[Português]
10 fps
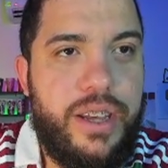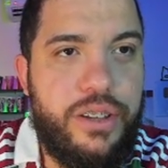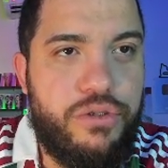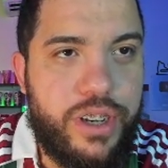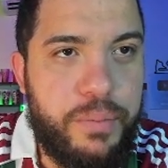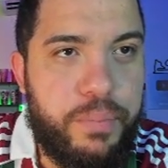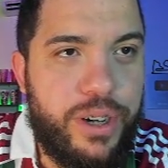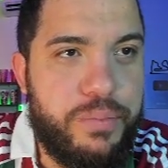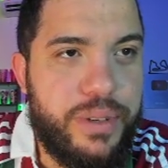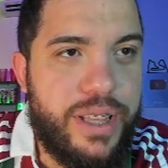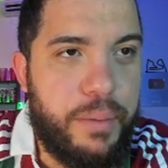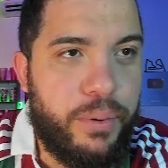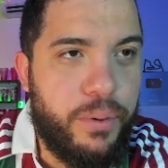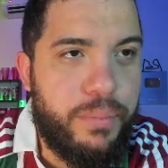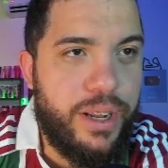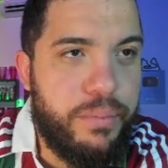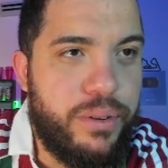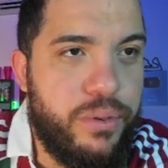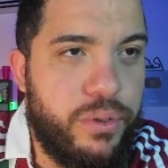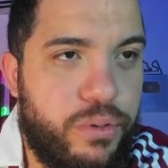Isso aqui pode me dar problema
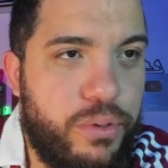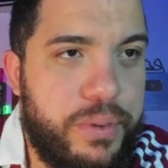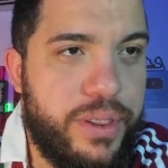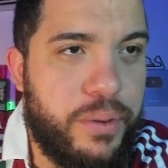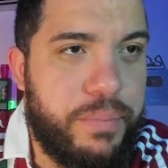no YouTube, então